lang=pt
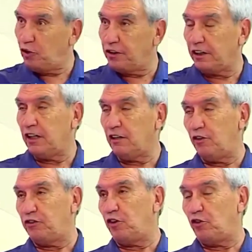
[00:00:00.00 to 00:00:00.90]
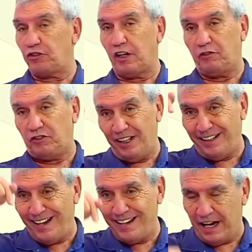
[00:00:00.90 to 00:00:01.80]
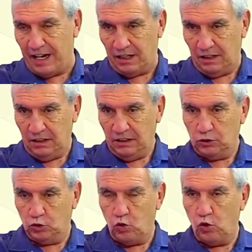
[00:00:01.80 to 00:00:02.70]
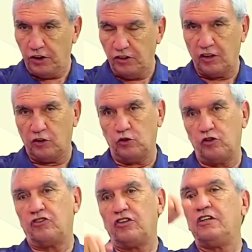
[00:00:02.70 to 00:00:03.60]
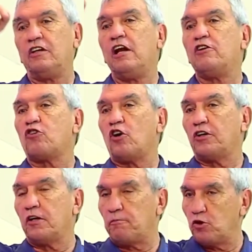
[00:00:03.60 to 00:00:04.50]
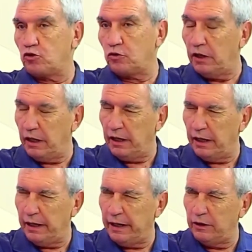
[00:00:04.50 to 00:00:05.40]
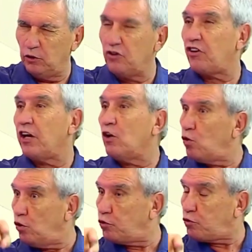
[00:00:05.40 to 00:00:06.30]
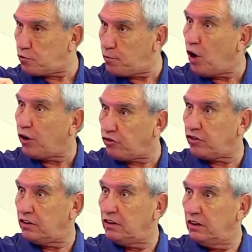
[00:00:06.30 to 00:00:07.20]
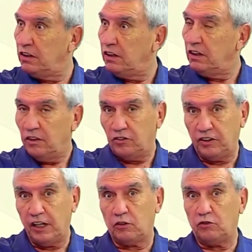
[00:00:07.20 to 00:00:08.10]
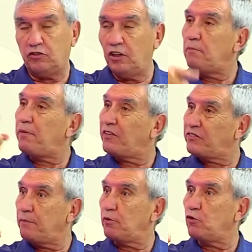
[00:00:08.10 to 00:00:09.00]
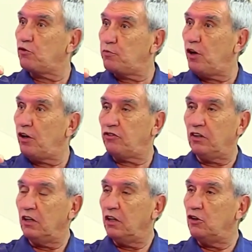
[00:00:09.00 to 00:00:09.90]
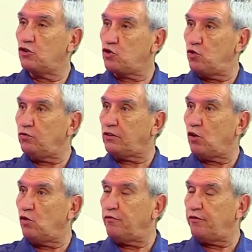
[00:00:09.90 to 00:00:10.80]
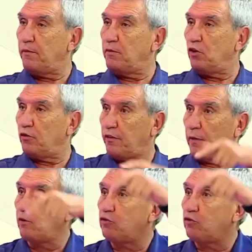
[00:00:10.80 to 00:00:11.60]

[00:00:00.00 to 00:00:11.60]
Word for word: ontem aqui que você não estava. Se ele ganhar do Corinthians hoje e ele joga depois é, no Engenhão contra o Esporte certo? Se ele passar pelo esporte, ele junta com o Flamengo. O Flamengo